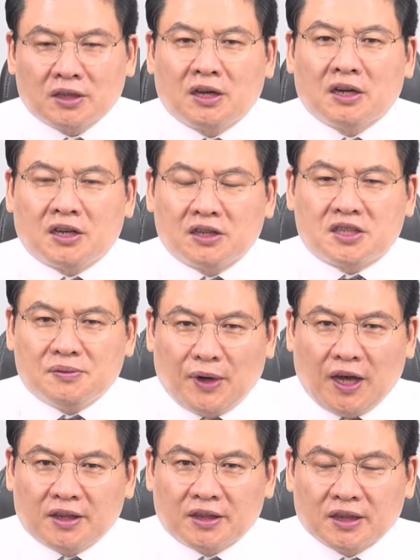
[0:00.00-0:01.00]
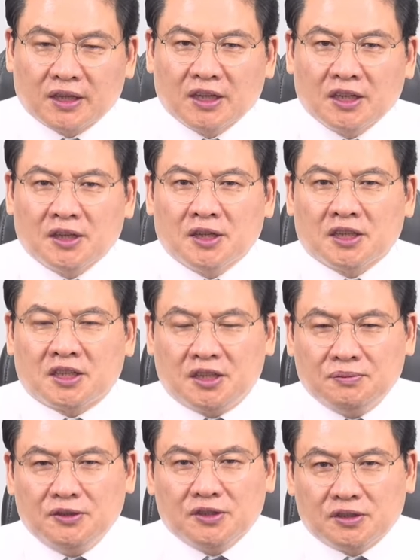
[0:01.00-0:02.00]
그렇지만,
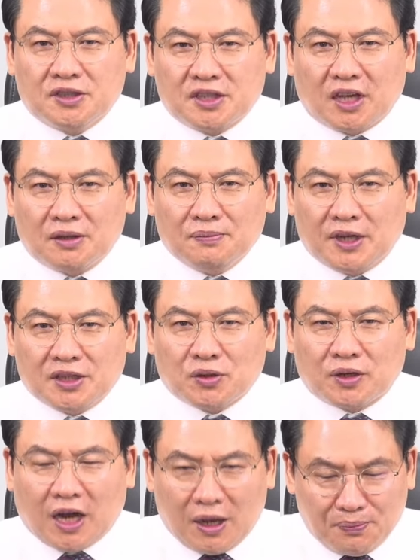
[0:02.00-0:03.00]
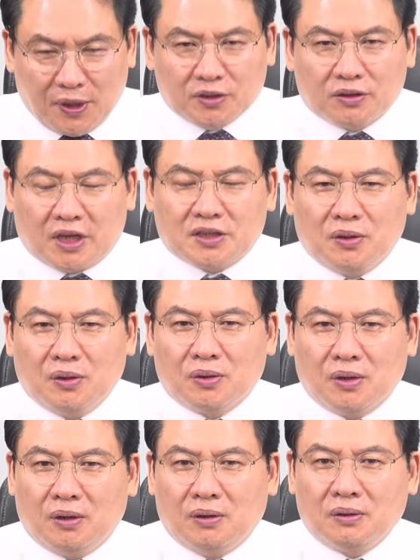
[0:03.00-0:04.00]
김문수 지사는 말이죠. 깜빵도
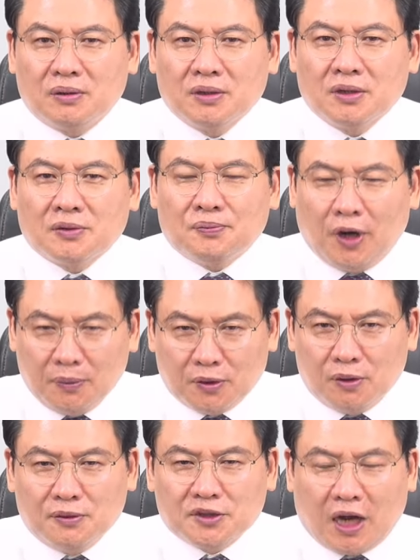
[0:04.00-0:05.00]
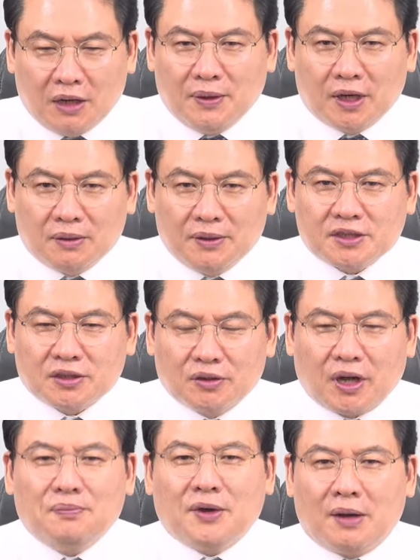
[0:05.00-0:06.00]
다녀오고, 법 공부도 할 만큼 했어요.
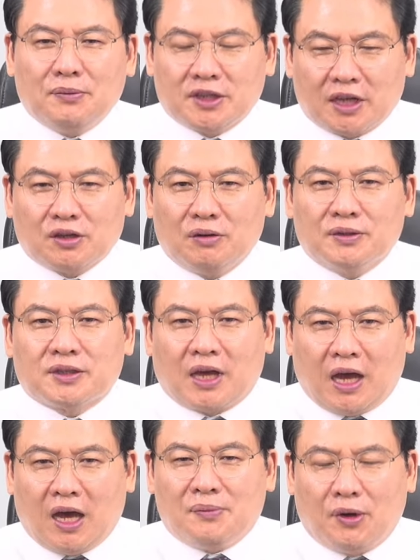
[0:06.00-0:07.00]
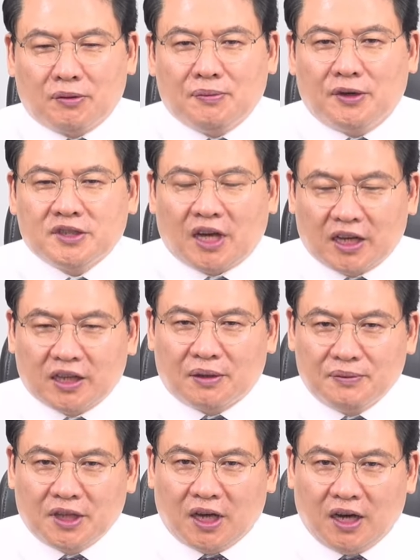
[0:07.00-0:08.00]
깜빡 한번 다녀오면 다 법이 뭔지 알게
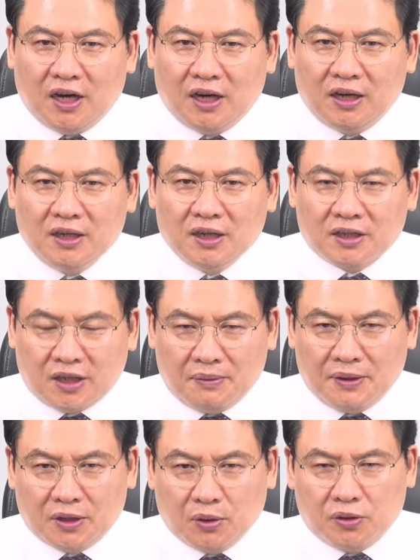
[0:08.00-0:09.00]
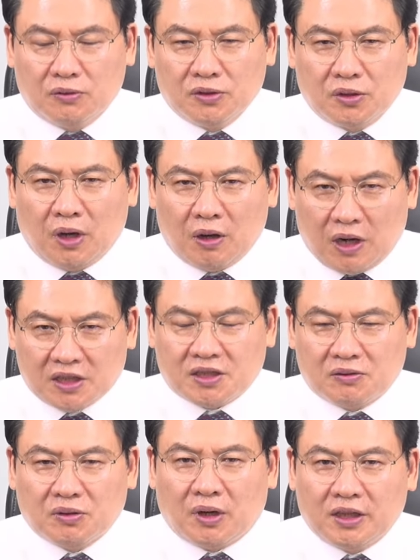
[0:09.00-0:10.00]
됩니다. 그 다음에 노동운동하고
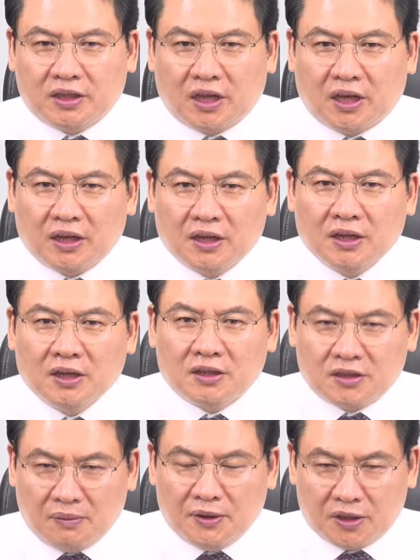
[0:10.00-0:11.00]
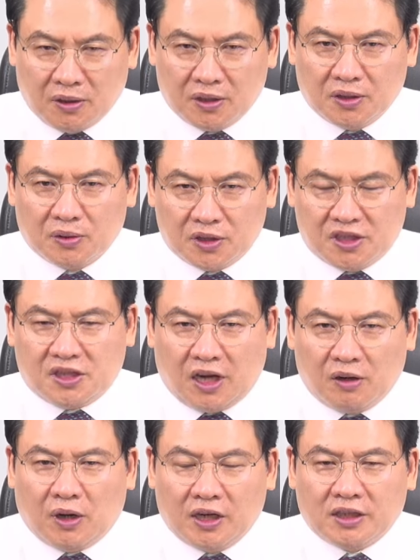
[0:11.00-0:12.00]
학생운동 할 때, 그 다음에 경기도
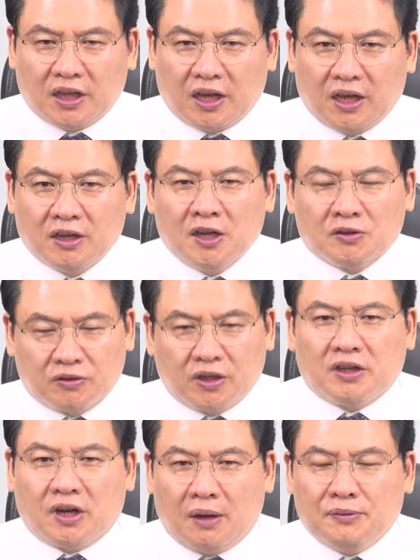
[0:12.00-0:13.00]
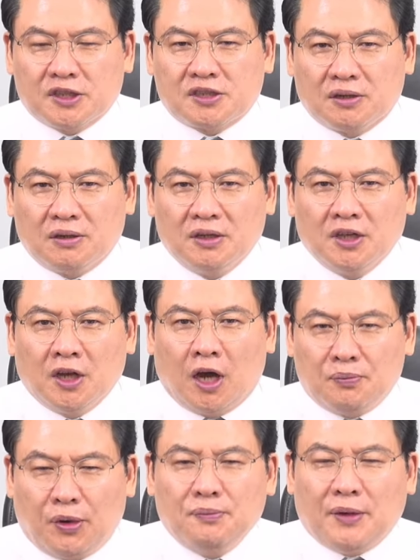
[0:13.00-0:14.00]
지사하고 할 때, 국회의원 하면서,
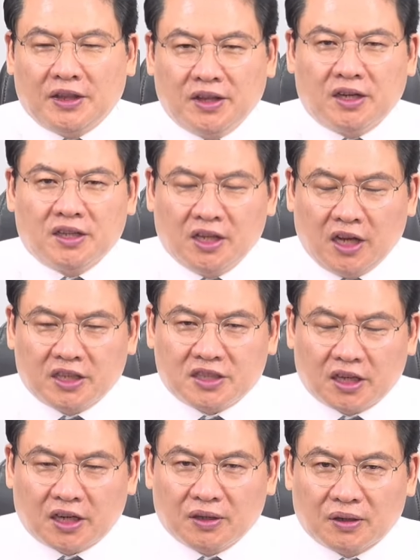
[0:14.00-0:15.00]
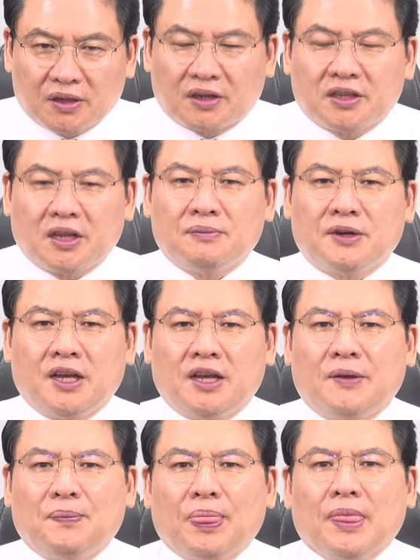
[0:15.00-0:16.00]
아, 법 만드는 일 했잖아요. 그렇기
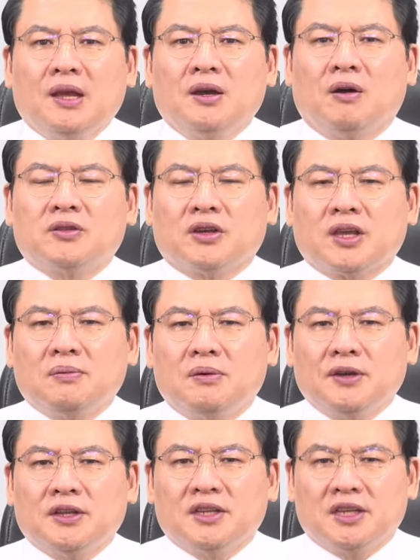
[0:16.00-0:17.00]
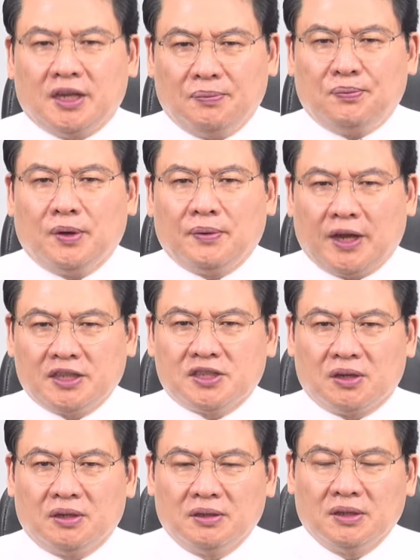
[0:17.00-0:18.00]
때문에 어떻게 보면 입법,
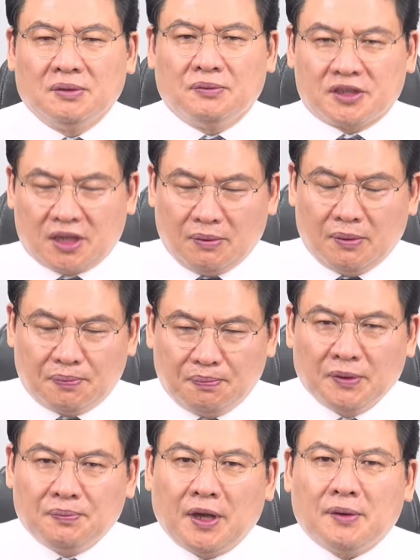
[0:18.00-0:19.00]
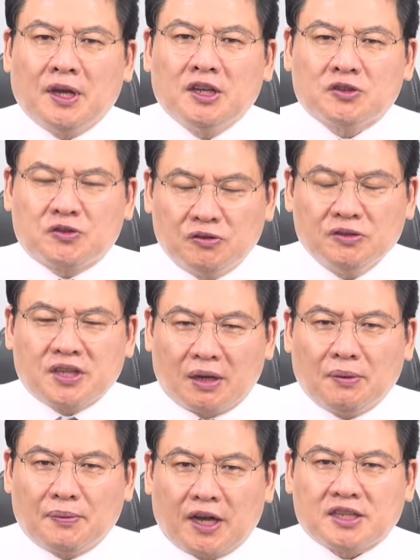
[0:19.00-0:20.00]
행정, 뭐 사법의 주운
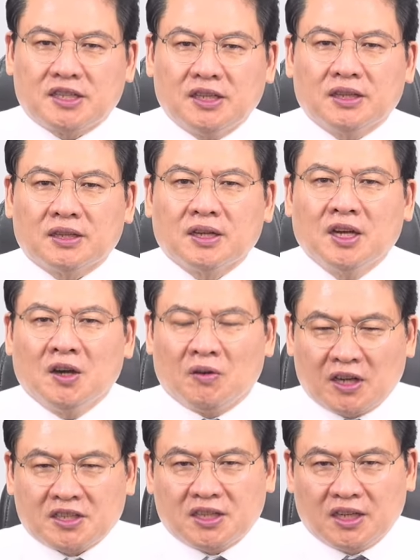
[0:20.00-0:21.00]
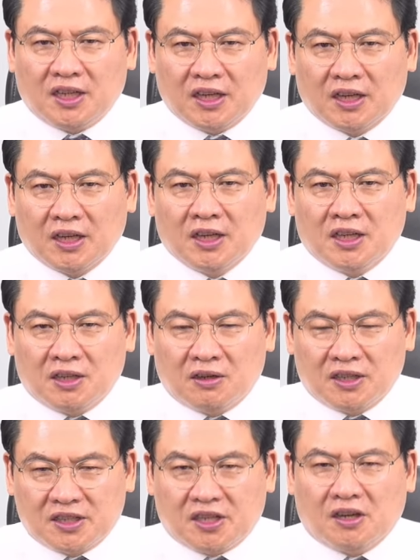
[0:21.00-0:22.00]
사법까지는 확실히
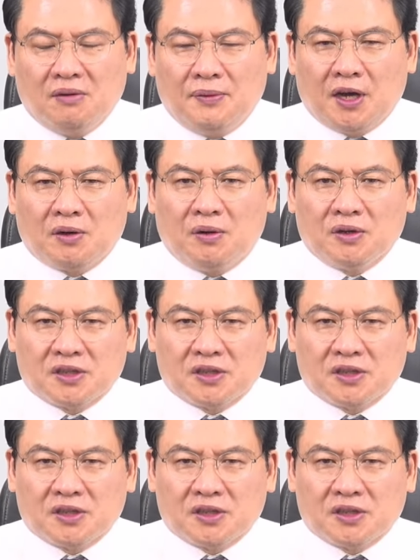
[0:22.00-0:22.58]
이거를 체험하고